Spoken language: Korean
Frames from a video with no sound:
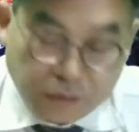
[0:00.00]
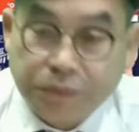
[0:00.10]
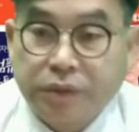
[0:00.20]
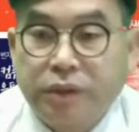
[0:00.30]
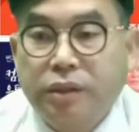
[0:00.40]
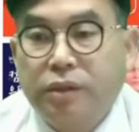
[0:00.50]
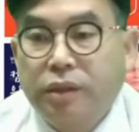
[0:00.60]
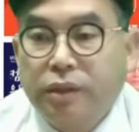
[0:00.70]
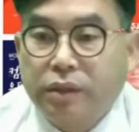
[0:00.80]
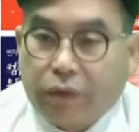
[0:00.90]
성명이
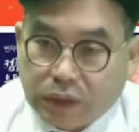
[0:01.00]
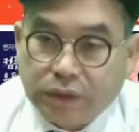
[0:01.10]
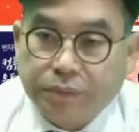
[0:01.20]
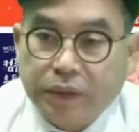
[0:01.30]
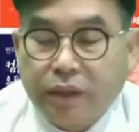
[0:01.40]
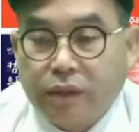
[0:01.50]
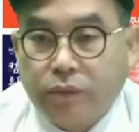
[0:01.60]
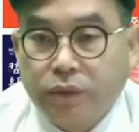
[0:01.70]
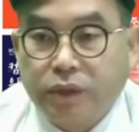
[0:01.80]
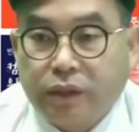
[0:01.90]
나왔습니다.
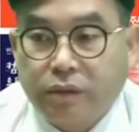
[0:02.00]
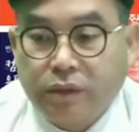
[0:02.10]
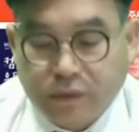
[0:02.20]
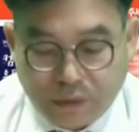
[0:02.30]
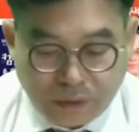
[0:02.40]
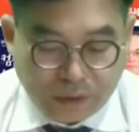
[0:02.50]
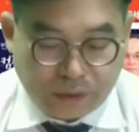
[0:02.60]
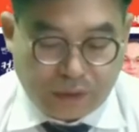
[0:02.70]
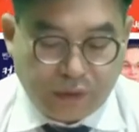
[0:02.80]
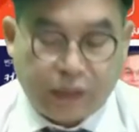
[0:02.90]
오늘자로요.
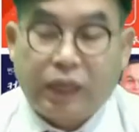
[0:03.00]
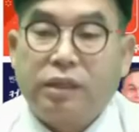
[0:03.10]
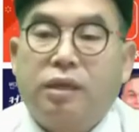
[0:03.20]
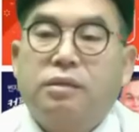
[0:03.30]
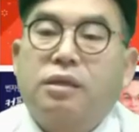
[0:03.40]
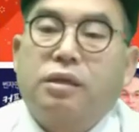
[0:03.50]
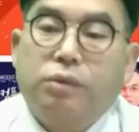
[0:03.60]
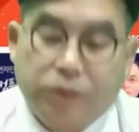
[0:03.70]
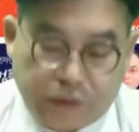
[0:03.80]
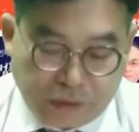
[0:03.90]
그런데
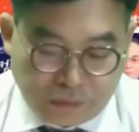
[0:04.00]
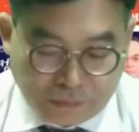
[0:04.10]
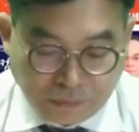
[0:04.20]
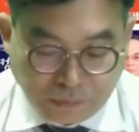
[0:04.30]
안타까운 것은